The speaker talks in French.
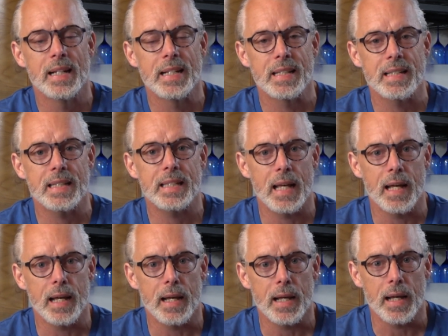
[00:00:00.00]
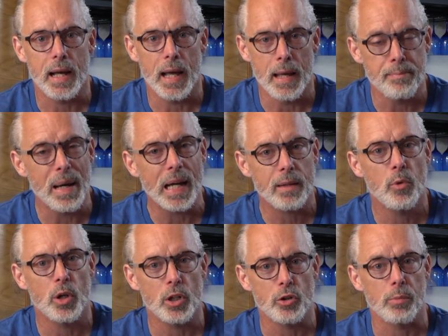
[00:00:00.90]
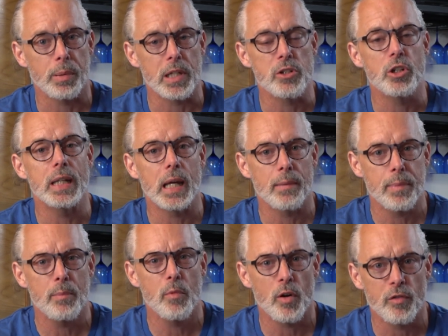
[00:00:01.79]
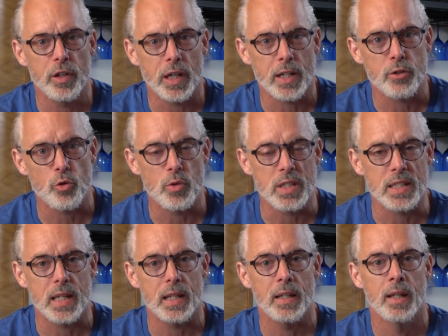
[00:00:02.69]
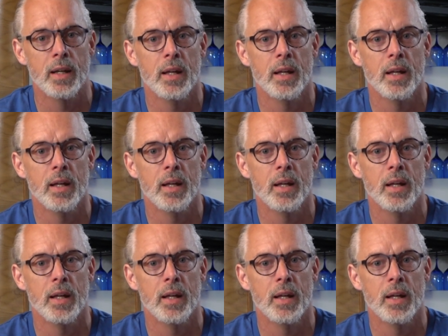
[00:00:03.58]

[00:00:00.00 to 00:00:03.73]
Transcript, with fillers: ça impacte mon entreprise. J'ai été capable de me revirer sur un scène